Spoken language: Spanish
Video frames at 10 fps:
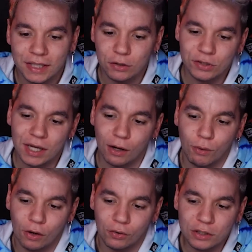no sé, la
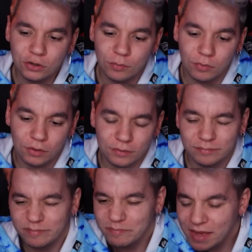Coca-Cola es como...
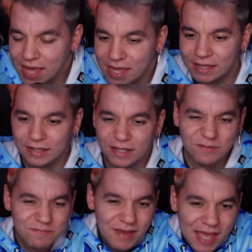Meh,
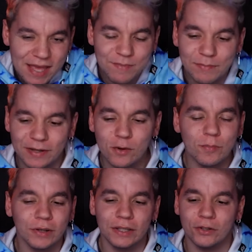meh, me ha perdido un
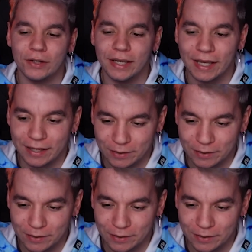poquito el,